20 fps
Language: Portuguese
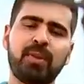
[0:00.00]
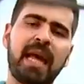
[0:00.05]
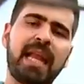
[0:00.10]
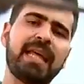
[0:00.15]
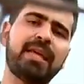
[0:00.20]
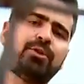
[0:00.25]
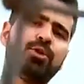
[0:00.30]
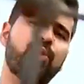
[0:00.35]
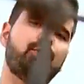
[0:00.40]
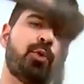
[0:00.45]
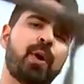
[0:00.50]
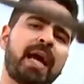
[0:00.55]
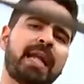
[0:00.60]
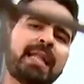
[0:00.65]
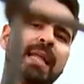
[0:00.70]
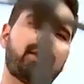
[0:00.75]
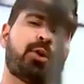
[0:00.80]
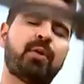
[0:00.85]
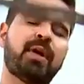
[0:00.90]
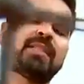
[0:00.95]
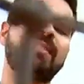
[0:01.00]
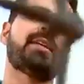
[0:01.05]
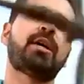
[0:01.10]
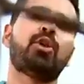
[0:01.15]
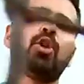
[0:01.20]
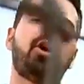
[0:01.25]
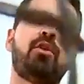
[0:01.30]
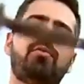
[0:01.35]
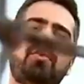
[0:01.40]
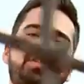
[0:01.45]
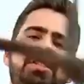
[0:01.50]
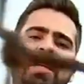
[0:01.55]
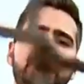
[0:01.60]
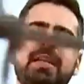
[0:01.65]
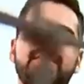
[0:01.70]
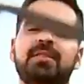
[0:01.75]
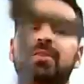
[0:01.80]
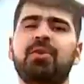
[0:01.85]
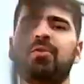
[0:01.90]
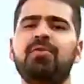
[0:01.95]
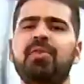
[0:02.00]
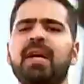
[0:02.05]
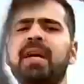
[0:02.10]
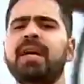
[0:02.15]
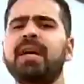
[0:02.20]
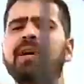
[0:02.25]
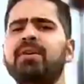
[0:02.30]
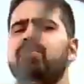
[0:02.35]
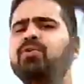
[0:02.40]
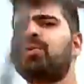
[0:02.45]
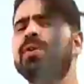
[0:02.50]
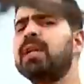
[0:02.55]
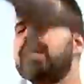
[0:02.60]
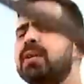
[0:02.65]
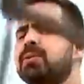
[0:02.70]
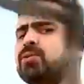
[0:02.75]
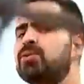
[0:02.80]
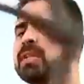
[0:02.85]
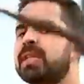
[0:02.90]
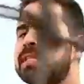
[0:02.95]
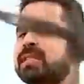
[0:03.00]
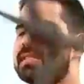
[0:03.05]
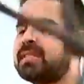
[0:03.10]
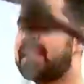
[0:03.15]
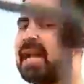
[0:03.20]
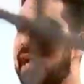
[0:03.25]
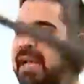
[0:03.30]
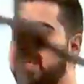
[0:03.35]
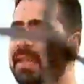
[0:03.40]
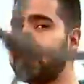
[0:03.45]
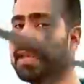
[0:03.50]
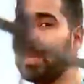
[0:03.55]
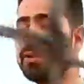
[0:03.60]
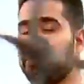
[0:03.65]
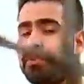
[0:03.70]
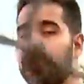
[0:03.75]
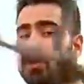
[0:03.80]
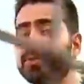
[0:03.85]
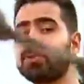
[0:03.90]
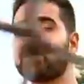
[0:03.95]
O talento do Éder com essa nova geração vem ganhando tanto destaque que ele